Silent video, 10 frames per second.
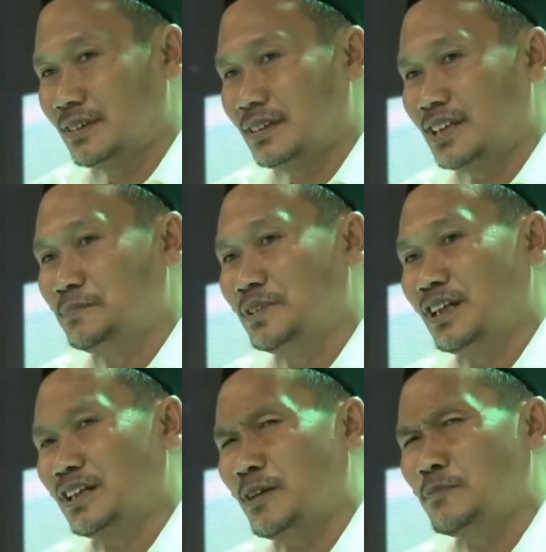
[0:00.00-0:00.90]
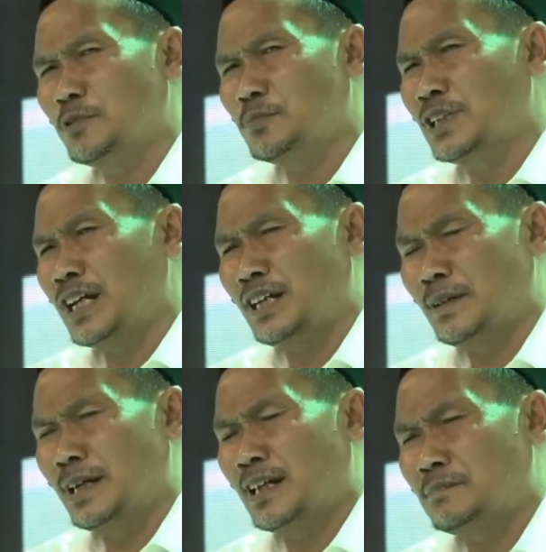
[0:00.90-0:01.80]
Ya Bilal, kamu itu punya ngalam
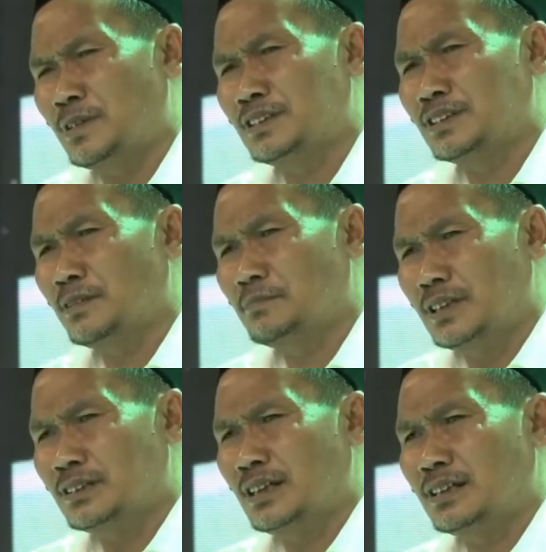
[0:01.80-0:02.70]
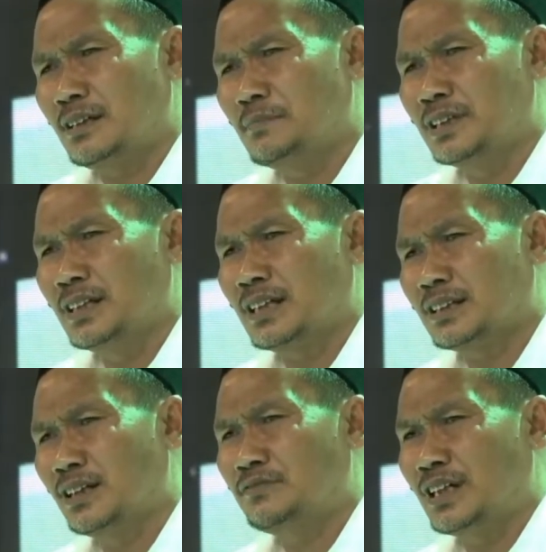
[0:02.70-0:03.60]
apa sih sampai saya mendengar
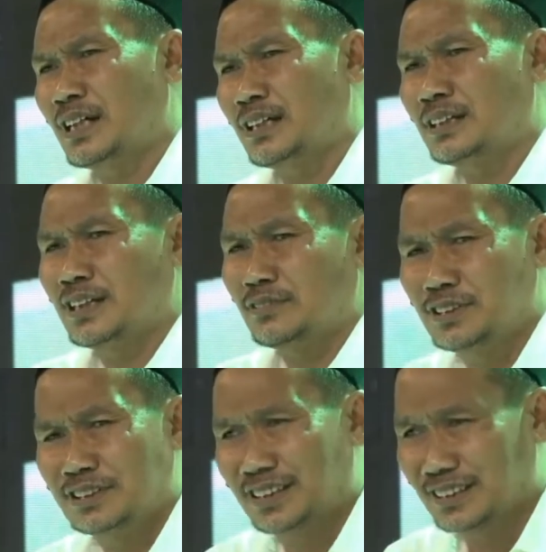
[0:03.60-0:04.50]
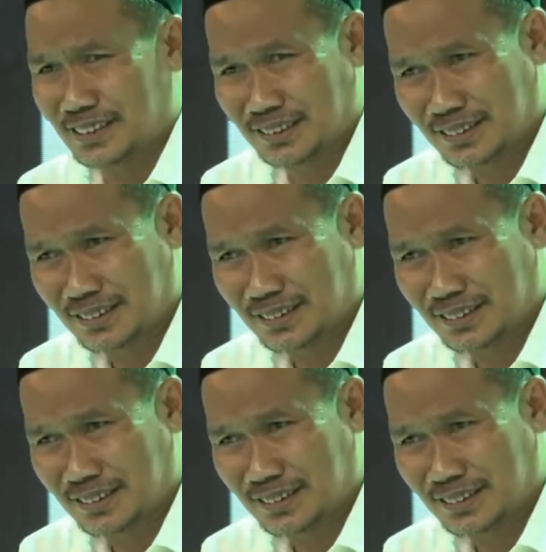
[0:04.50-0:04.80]
dafana alaika fil jannah.